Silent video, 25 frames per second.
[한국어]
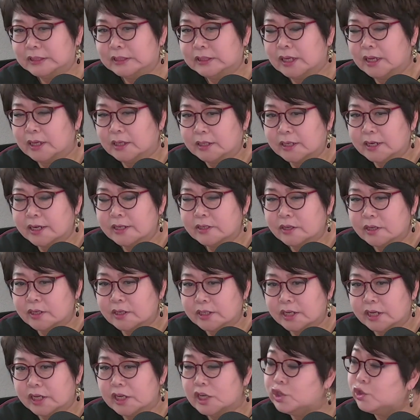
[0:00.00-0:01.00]
그래서
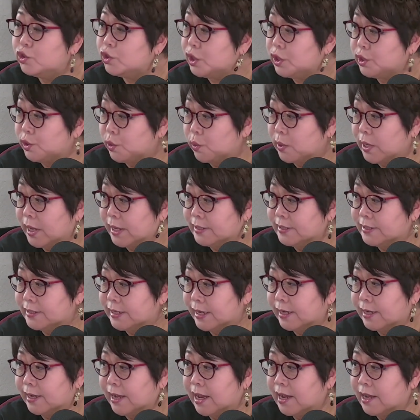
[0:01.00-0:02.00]
이제 일주일 동안
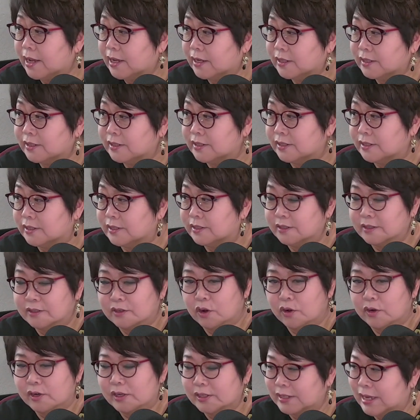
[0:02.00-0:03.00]
제가
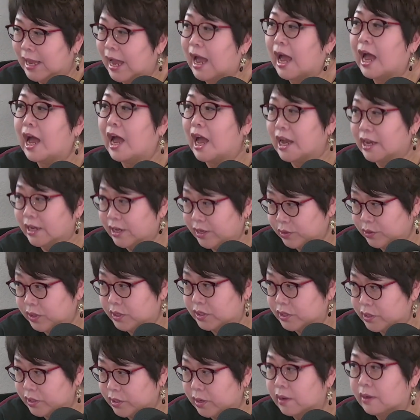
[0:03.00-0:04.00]
그걸 다 하게
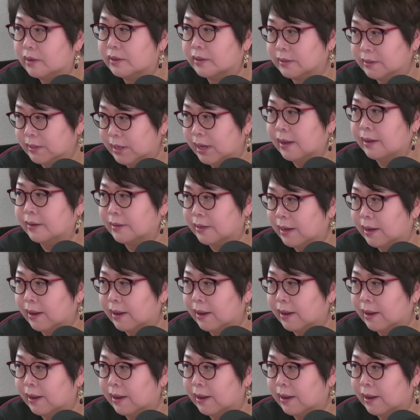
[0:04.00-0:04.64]
됐죠. 아, 예, 예.